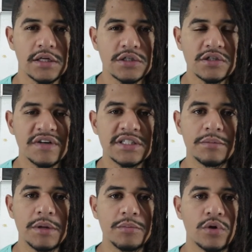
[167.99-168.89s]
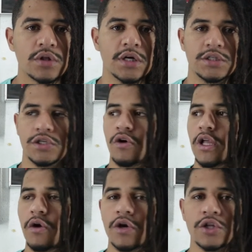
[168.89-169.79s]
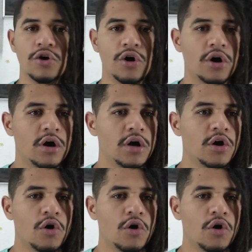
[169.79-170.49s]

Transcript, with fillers: Isso vai ser bem importante. Olha ao redor,